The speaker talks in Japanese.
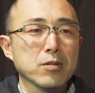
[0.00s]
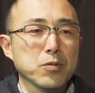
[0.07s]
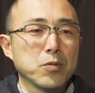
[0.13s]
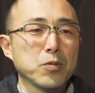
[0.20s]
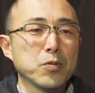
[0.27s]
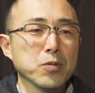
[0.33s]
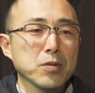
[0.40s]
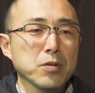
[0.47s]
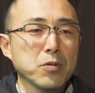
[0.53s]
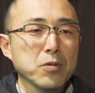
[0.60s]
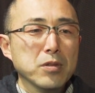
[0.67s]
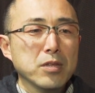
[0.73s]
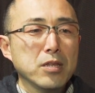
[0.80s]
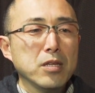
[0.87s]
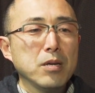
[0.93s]
こう
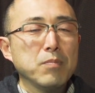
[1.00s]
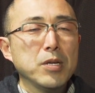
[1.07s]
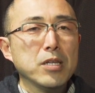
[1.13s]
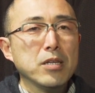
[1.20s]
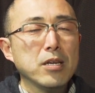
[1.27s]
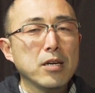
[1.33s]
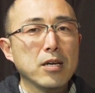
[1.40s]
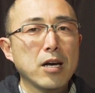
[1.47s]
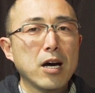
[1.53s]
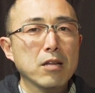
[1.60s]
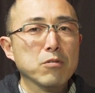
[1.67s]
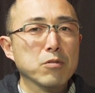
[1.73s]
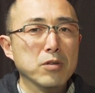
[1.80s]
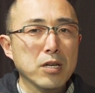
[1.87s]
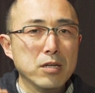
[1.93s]
撮ってみて
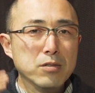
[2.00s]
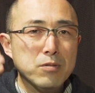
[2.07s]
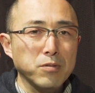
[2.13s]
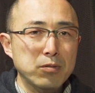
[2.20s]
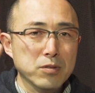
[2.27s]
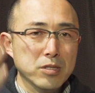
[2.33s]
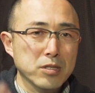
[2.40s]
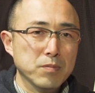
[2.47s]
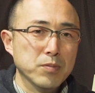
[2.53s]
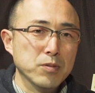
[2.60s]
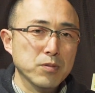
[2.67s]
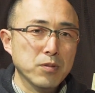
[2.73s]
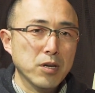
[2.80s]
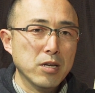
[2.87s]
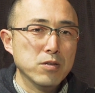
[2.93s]
後でその自
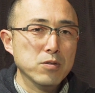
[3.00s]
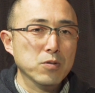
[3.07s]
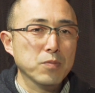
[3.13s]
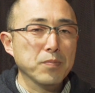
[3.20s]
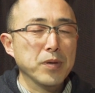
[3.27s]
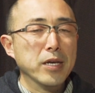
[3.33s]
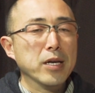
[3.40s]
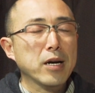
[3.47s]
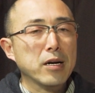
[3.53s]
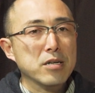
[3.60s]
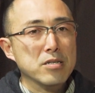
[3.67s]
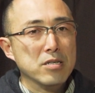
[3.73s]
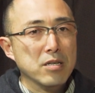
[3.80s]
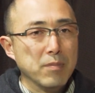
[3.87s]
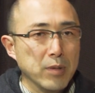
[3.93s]
分の演奏を見
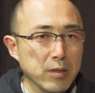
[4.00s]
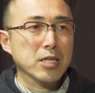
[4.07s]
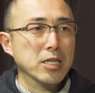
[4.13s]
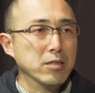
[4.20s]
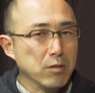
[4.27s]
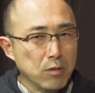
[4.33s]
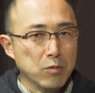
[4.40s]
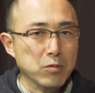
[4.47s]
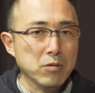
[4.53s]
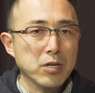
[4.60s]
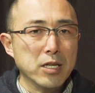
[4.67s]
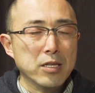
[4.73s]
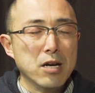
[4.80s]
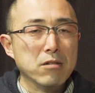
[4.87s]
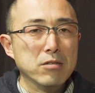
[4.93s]
返してみる気づくこと
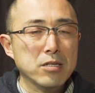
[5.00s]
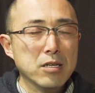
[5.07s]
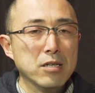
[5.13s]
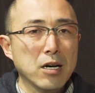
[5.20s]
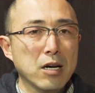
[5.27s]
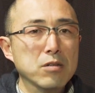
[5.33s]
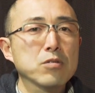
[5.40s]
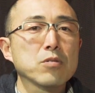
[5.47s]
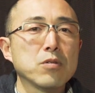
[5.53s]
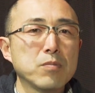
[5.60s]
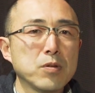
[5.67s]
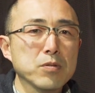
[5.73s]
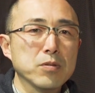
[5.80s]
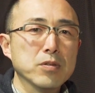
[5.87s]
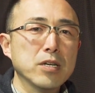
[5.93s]
がたくさんあると
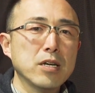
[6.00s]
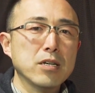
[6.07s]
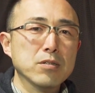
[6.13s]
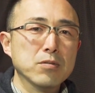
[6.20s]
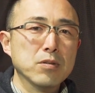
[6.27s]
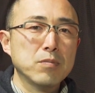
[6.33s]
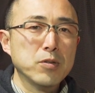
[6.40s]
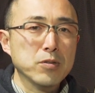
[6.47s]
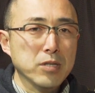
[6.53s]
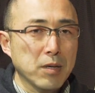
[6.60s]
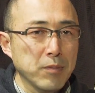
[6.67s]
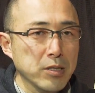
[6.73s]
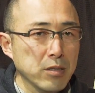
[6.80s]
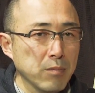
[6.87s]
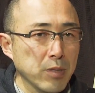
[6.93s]
思うのでそれも
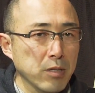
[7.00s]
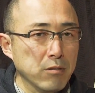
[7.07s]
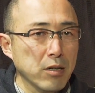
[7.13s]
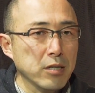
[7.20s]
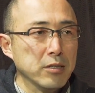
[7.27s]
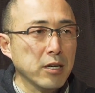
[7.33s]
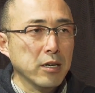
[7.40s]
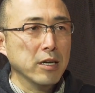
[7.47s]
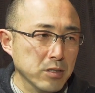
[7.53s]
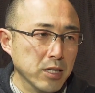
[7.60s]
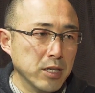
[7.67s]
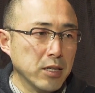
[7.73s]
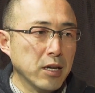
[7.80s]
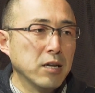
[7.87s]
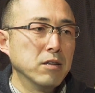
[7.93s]
試してみてください
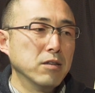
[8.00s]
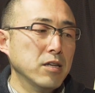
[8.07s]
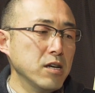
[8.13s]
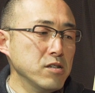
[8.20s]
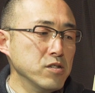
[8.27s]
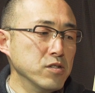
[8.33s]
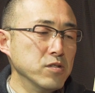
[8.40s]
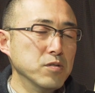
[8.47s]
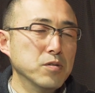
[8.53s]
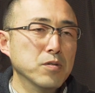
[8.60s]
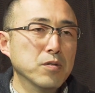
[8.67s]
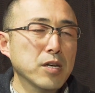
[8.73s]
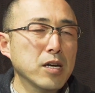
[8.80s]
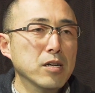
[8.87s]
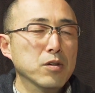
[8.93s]
ギター練習
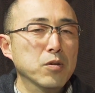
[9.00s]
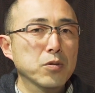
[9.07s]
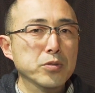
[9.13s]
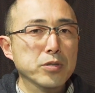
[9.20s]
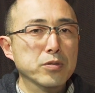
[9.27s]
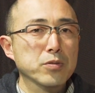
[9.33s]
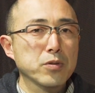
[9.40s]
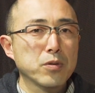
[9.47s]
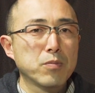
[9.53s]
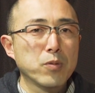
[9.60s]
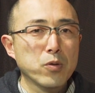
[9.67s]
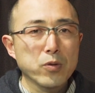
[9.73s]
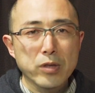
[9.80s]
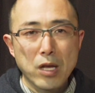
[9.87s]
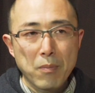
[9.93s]
のね様子を
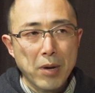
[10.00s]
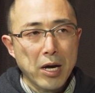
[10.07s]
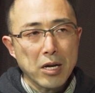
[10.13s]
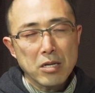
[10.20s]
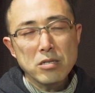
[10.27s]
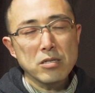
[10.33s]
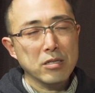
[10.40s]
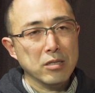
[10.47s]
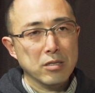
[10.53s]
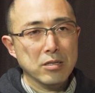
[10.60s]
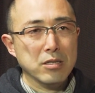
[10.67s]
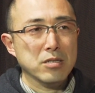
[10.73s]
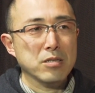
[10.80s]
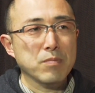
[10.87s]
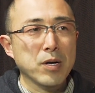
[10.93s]
もう生配信
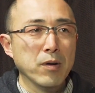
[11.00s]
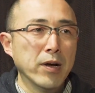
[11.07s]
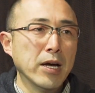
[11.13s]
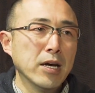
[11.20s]
してしまう、